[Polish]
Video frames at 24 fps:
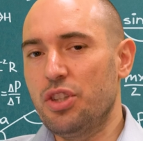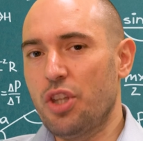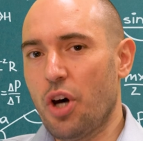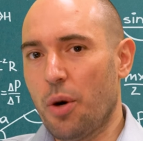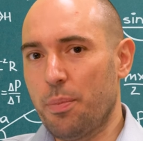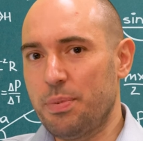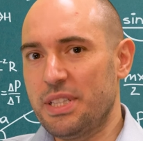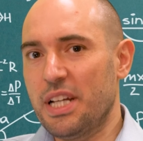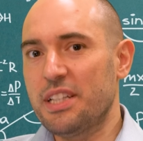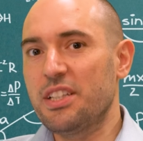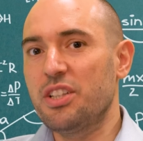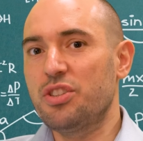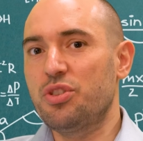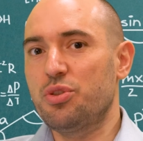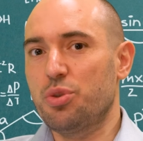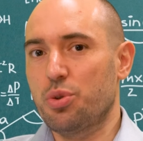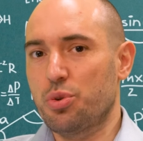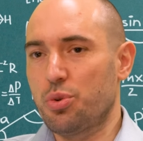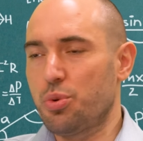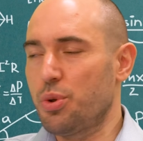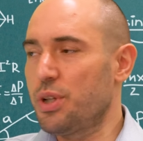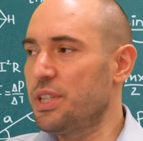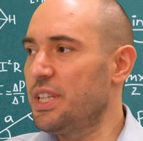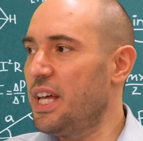e, opisanie
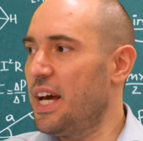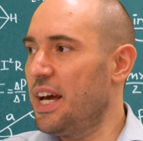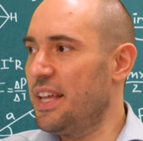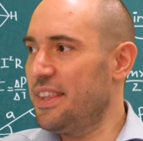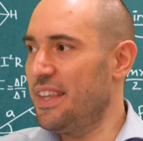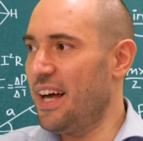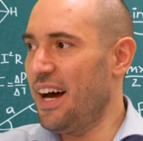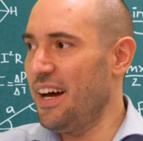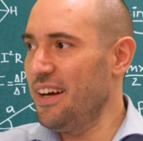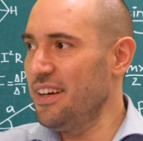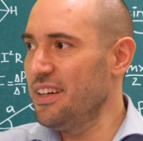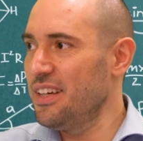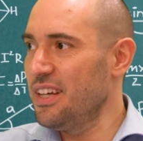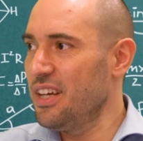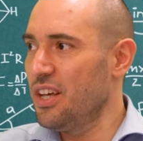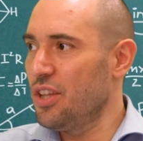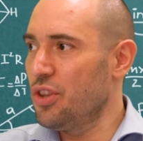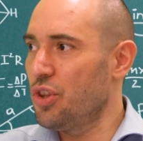struktury DNA